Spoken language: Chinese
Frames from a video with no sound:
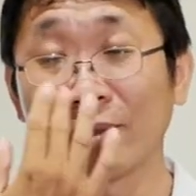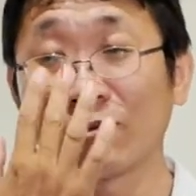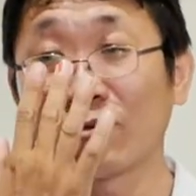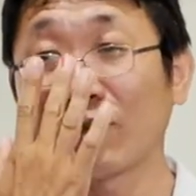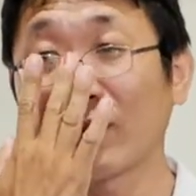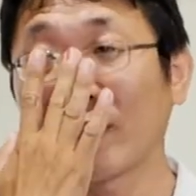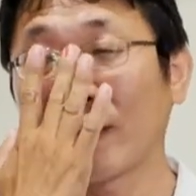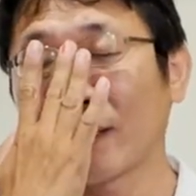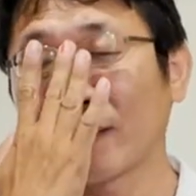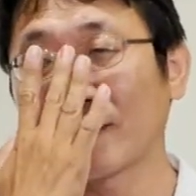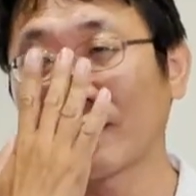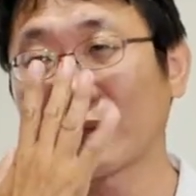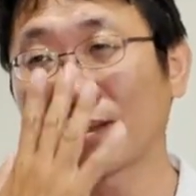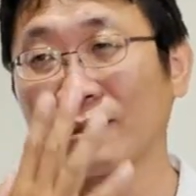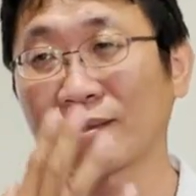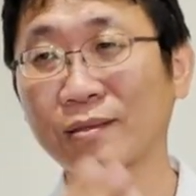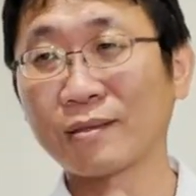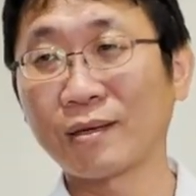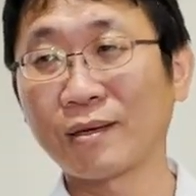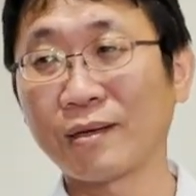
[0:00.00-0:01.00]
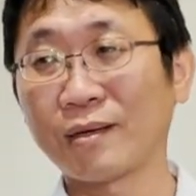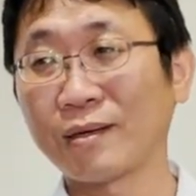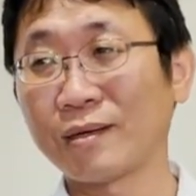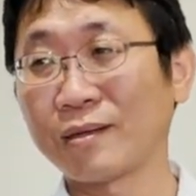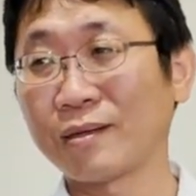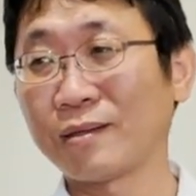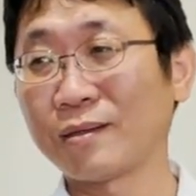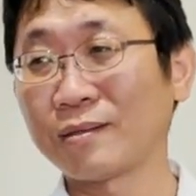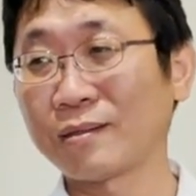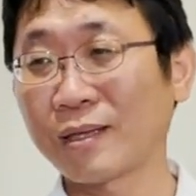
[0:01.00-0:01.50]
所以
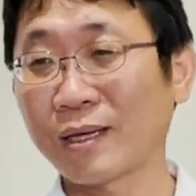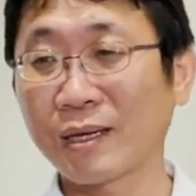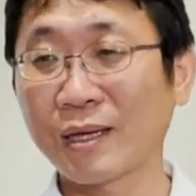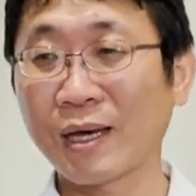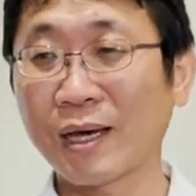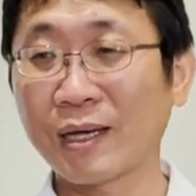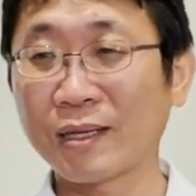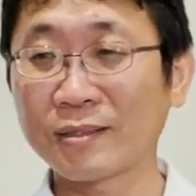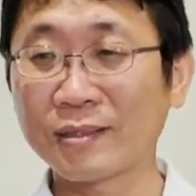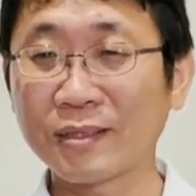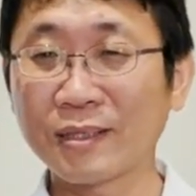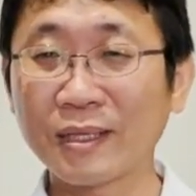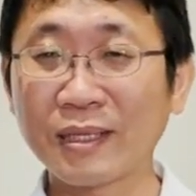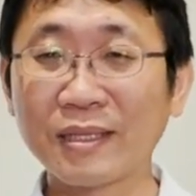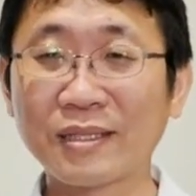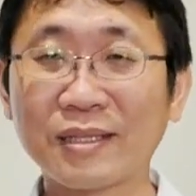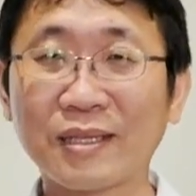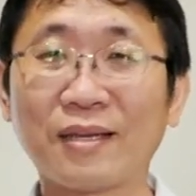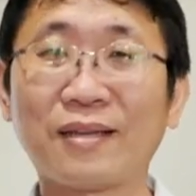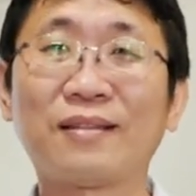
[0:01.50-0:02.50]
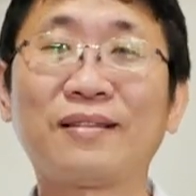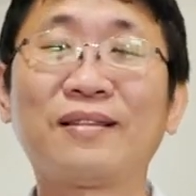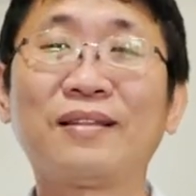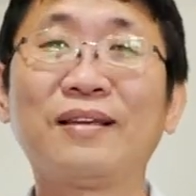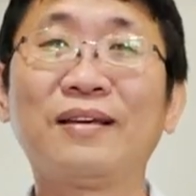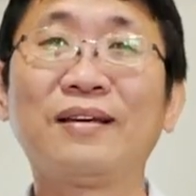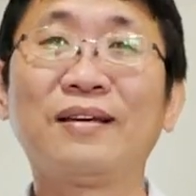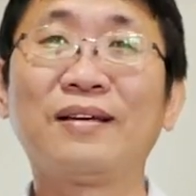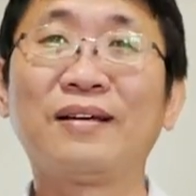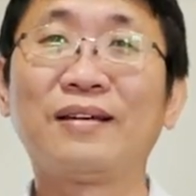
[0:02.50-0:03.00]
呃，那它是一间
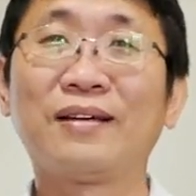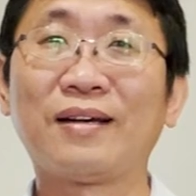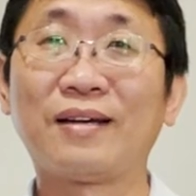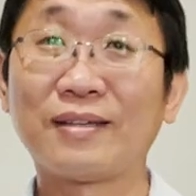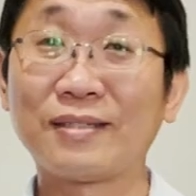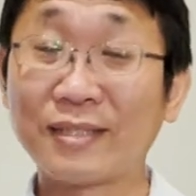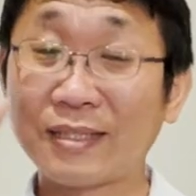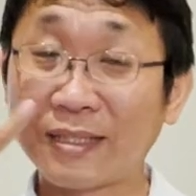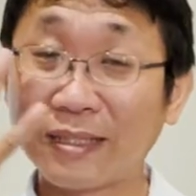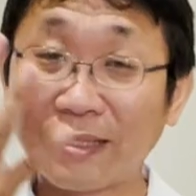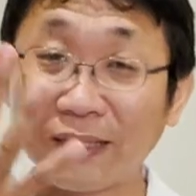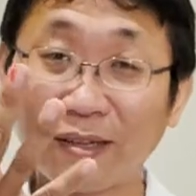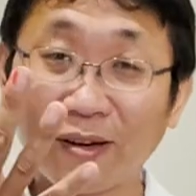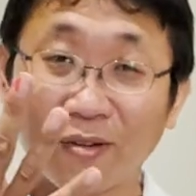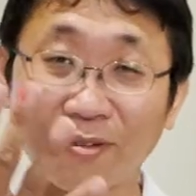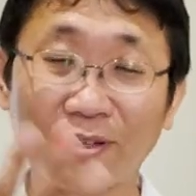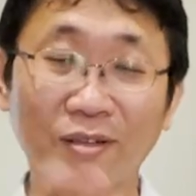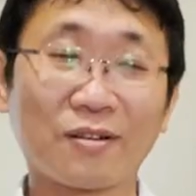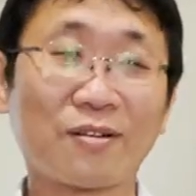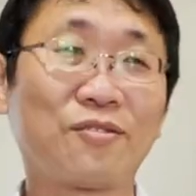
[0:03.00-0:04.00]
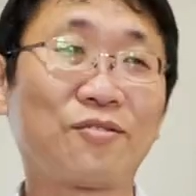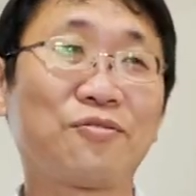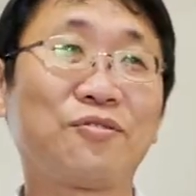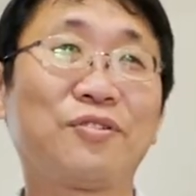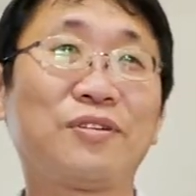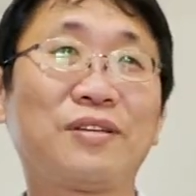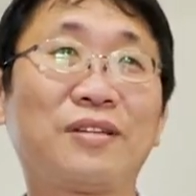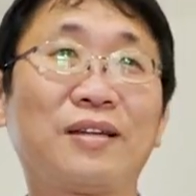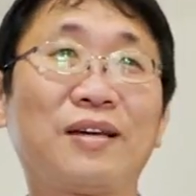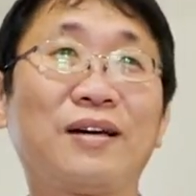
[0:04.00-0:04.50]
呃四楼的公寓，